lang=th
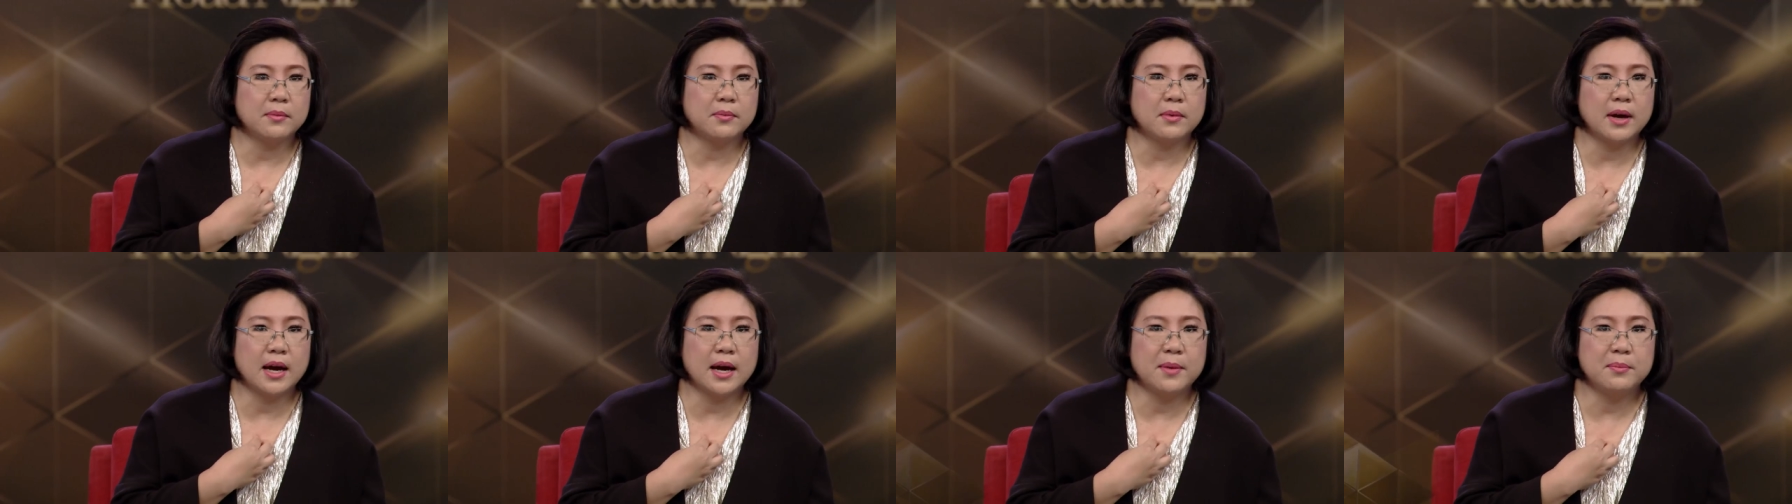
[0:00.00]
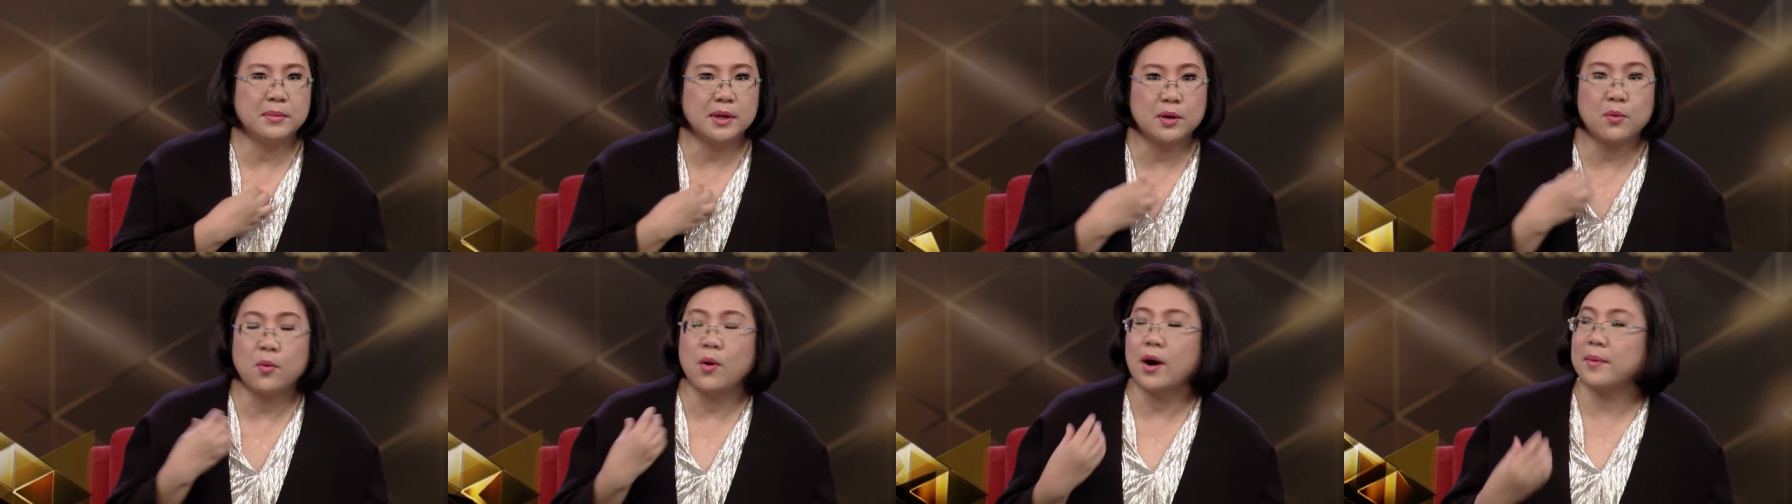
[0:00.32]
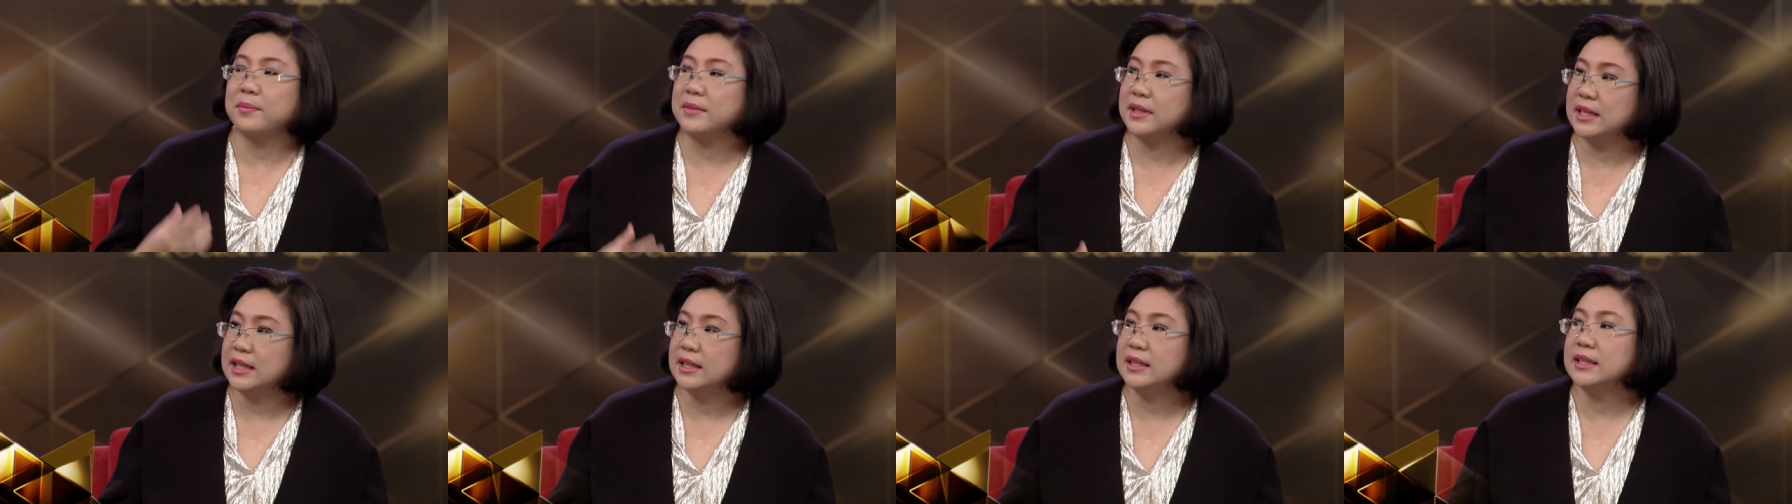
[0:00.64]
บว่ามีควา
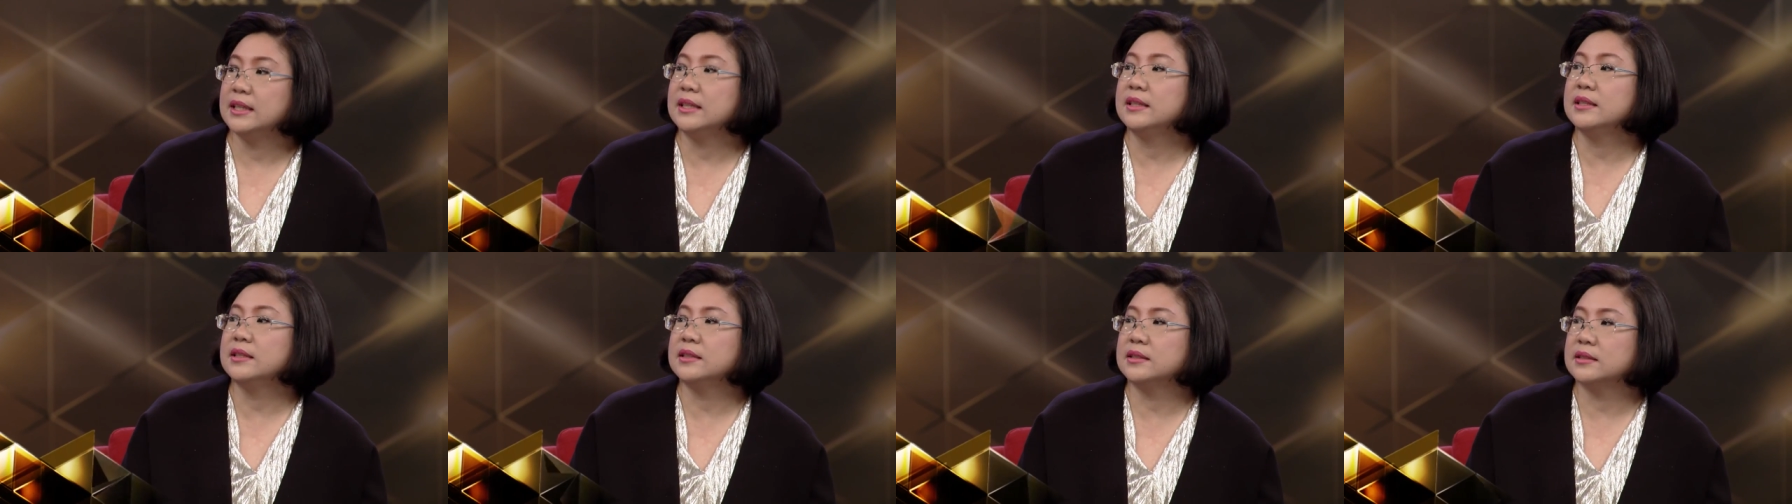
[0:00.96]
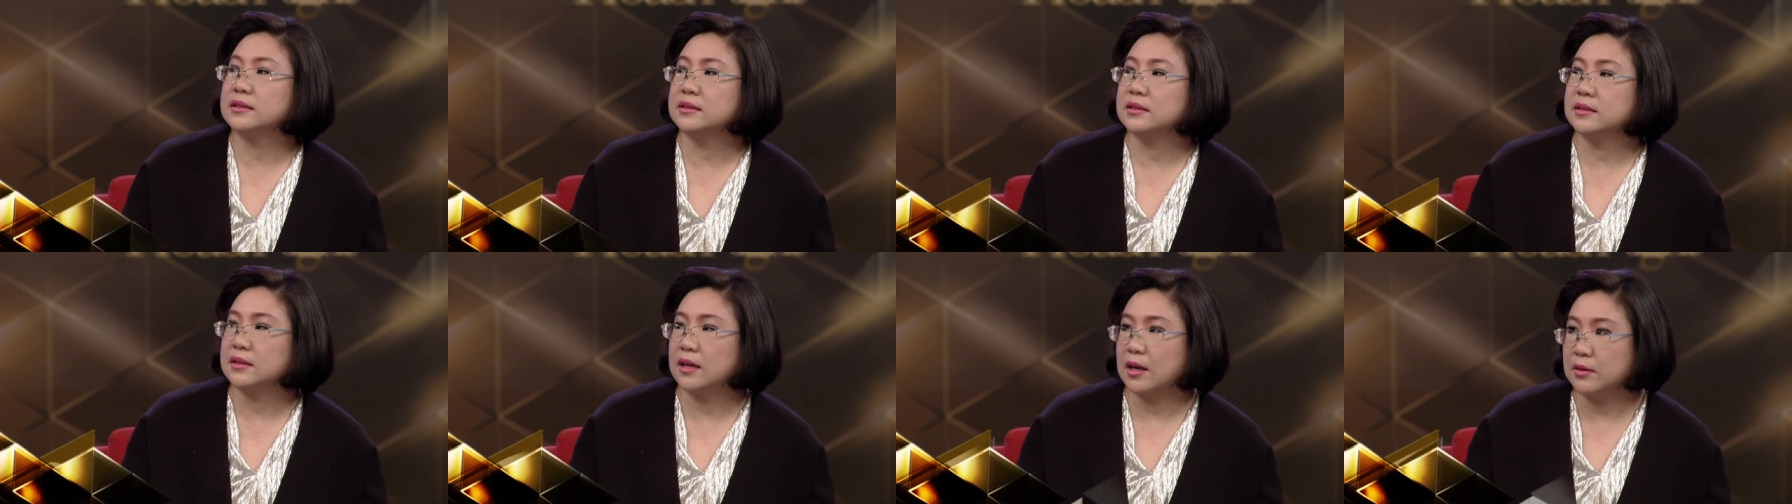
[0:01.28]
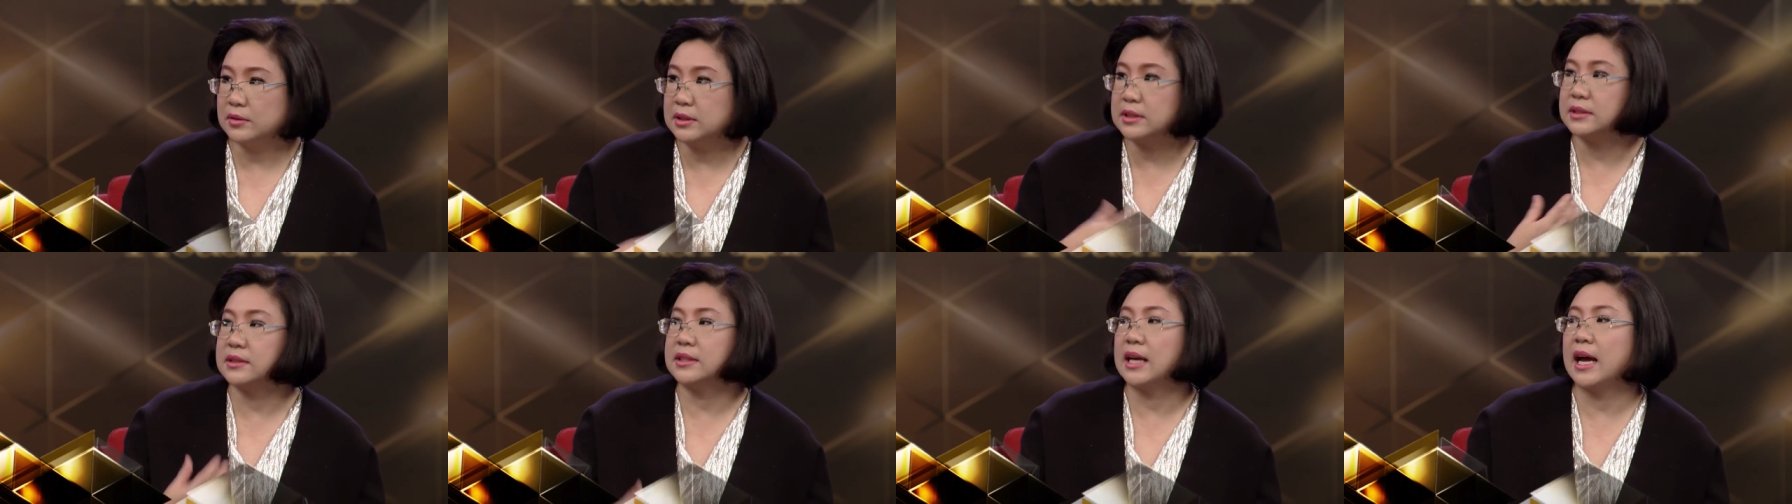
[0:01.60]
มคิดนิดนึงเขา
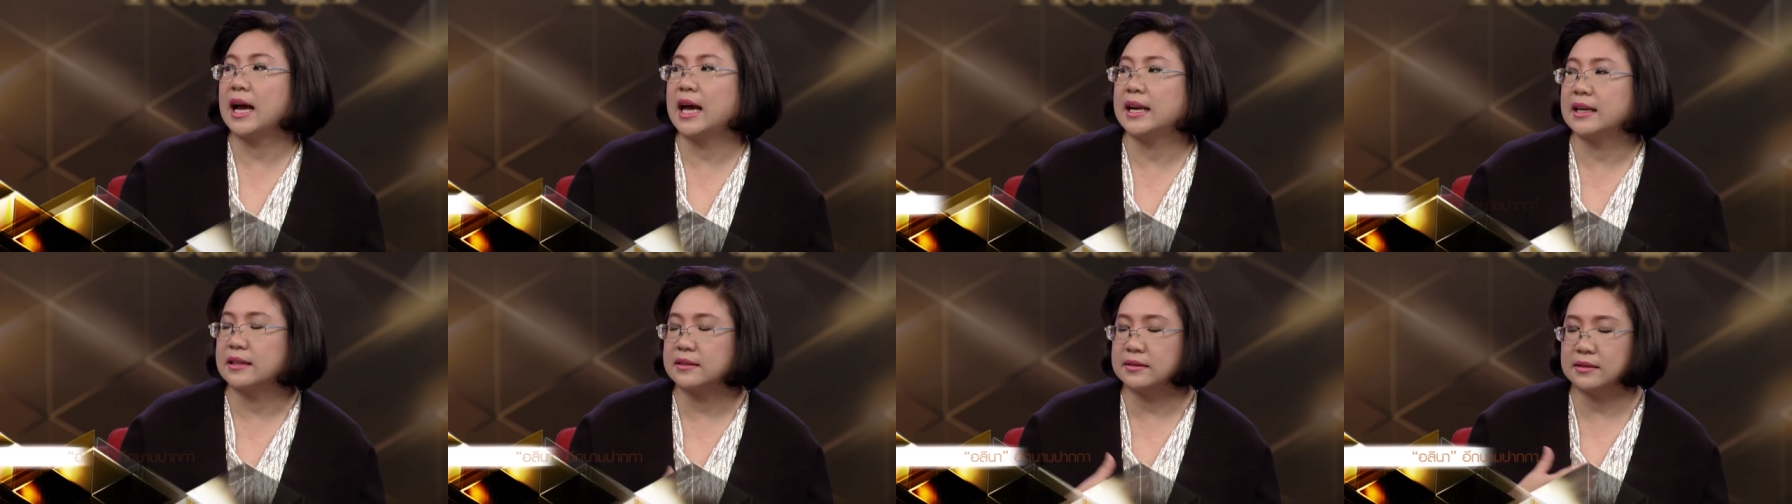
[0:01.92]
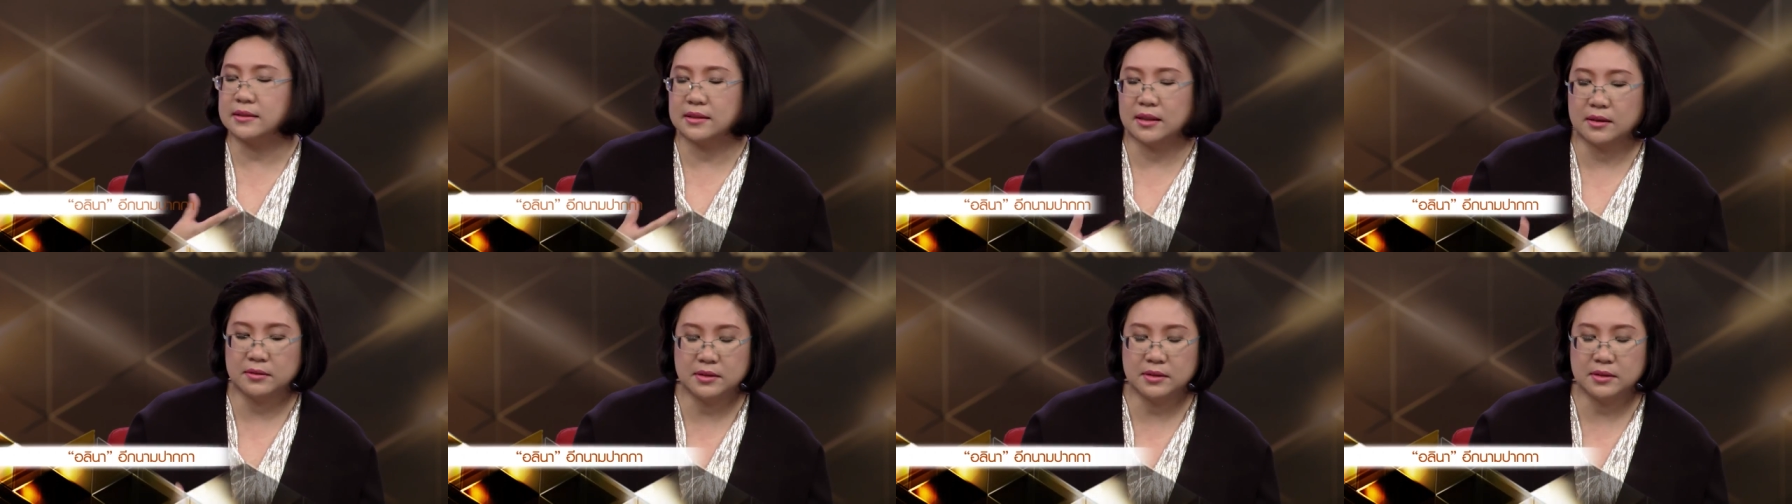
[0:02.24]
ถึงจะอ่านหนังสือเขา